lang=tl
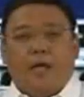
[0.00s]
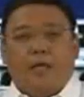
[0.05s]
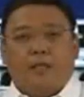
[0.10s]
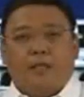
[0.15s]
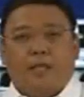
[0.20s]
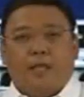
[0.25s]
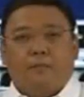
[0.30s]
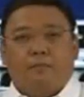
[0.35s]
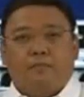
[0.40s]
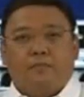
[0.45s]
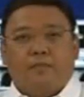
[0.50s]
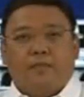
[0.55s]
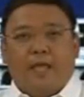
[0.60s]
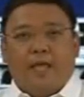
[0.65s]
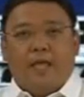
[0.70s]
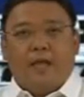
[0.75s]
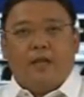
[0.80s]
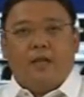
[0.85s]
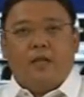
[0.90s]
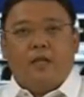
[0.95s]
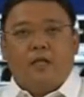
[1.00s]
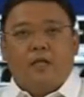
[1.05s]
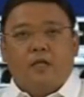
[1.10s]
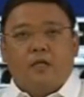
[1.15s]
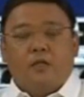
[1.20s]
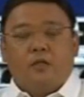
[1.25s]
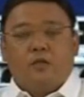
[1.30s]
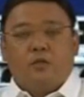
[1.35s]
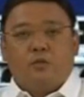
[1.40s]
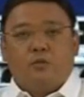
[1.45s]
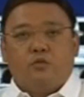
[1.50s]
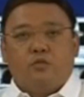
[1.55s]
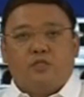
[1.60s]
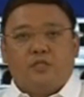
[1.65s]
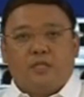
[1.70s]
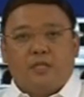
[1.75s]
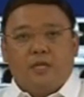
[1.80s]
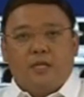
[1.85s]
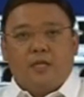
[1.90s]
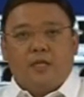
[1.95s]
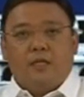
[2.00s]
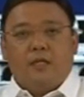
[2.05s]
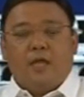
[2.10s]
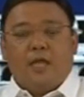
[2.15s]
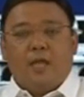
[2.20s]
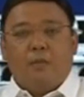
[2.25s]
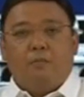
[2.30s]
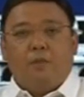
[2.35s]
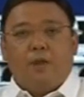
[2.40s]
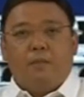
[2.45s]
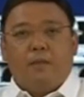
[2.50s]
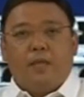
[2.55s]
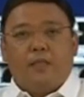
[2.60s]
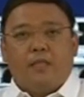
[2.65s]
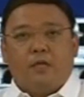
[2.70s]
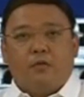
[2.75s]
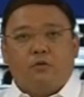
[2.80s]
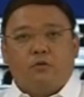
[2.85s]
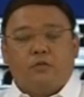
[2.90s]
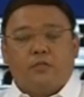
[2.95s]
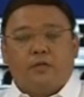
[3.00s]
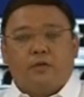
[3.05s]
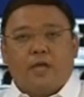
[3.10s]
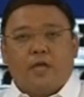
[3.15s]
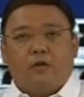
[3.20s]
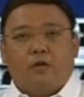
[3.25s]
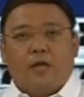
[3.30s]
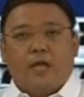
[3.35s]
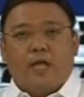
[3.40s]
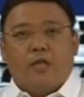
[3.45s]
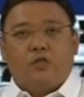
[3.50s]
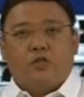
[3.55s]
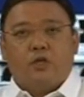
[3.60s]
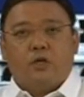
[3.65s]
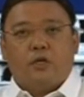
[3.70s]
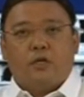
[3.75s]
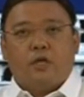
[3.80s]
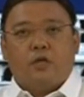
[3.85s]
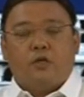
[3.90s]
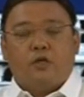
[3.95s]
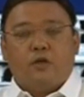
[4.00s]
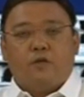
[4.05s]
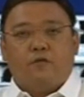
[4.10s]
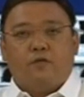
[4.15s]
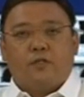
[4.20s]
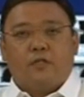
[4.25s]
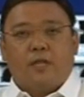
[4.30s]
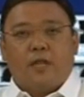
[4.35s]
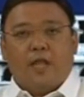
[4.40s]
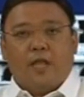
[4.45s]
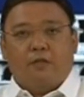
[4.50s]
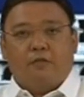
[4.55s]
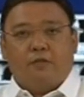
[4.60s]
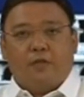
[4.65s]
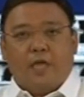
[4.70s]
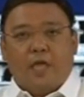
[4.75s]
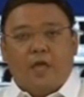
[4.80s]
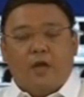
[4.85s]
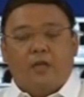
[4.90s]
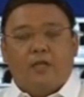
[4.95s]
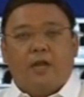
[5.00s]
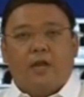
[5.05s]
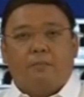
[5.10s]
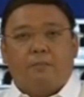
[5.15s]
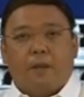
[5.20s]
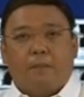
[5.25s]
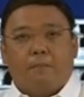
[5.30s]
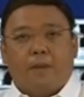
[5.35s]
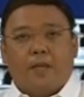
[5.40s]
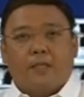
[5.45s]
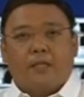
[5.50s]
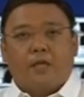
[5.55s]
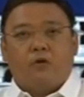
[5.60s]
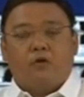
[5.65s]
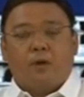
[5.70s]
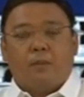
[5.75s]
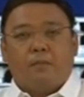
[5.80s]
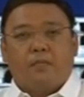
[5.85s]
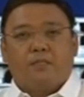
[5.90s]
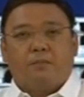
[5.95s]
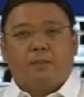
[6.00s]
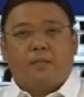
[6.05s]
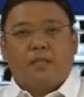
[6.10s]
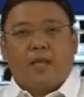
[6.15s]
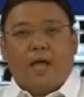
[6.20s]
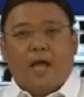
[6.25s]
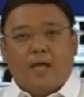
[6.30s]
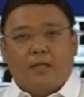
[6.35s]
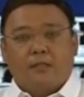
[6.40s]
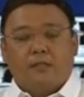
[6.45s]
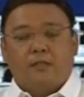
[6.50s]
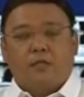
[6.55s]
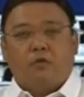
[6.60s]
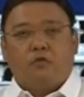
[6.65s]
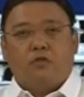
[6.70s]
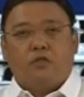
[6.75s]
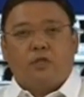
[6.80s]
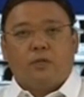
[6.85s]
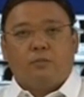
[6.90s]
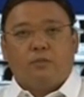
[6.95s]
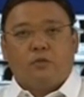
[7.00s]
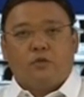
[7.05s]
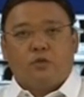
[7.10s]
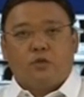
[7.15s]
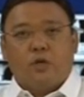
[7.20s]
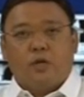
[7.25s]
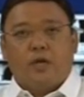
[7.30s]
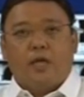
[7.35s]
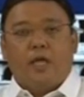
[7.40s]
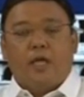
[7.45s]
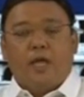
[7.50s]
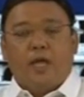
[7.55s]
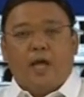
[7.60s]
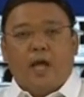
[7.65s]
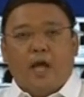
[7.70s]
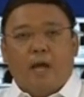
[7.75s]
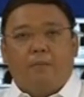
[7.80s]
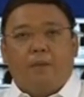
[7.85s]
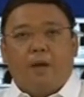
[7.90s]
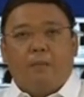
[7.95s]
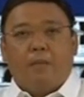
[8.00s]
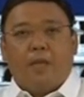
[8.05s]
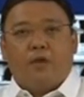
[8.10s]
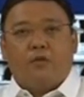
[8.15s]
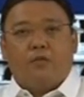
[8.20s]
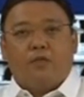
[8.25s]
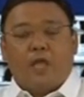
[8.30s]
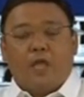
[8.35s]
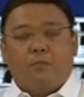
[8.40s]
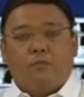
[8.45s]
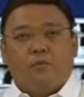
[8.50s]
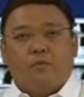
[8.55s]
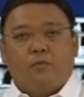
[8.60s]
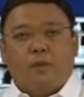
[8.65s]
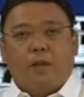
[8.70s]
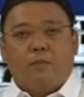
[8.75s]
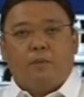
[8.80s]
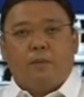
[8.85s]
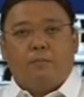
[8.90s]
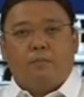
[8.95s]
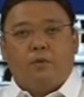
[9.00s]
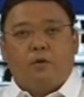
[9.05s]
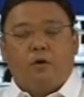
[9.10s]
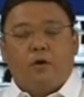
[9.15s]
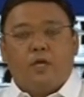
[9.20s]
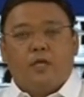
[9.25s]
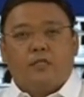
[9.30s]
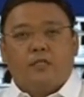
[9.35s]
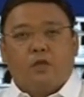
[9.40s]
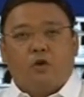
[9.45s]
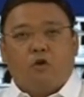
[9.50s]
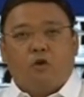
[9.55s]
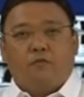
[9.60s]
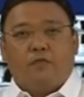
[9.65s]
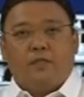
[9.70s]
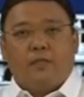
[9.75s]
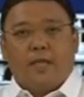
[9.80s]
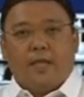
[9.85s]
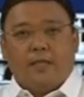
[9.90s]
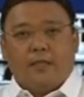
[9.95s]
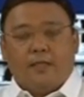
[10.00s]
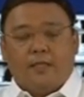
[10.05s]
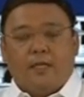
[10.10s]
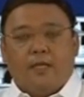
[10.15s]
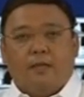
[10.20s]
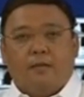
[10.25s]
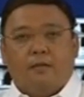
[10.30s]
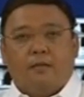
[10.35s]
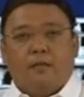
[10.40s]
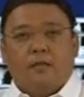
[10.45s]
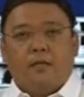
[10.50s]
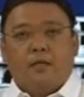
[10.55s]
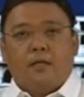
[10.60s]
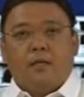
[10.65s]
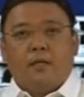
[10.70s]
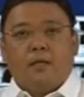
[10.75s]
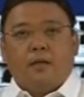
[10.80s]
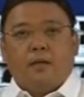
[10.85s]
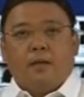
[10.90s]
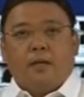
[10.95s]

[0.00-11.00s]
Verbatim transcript: ang item 10 2C ng implementing rules and regulation ng universal healthcare na nagpapataw ng mas mataas na kontribusyon habang meron tayong problema po sa COVID-19.